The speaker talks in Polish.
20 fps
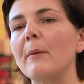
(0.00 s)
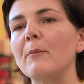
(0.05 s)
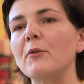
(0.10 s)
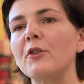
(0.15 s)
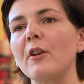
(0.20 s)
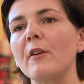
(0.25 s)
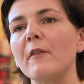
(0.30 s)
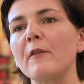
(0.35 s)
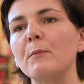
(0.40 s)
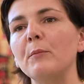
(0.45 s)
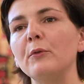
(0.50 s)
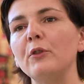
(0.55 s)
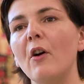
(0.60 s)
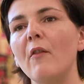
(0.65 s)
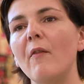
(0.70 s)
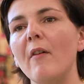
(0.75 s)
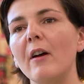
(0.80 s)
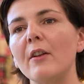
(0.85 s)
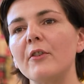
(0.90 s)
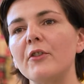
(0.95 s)
nam się
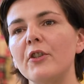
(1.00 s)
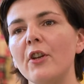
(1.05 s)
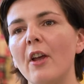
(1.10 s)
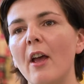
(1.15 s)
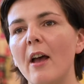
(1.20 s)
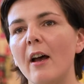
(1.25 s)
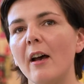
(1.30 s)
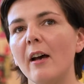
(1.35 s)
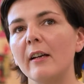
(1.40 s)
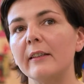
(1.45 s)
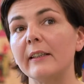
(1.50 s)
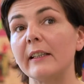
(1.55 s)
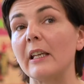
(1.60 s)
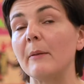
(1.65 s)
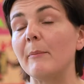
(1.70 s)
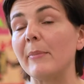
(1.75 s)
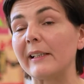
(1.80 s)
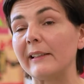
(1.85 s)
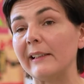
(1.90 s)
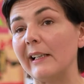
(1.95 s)
zbudować e,
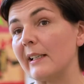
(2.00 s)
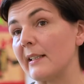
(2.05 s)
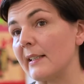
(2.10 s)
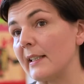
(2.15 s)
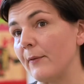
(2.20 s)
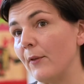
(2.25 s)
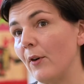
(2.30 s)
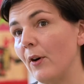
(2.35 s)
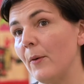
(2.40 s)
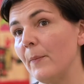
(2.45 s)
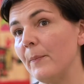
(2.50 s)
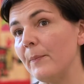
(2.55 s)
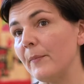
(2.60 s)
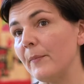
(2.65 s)
takie partnerstwo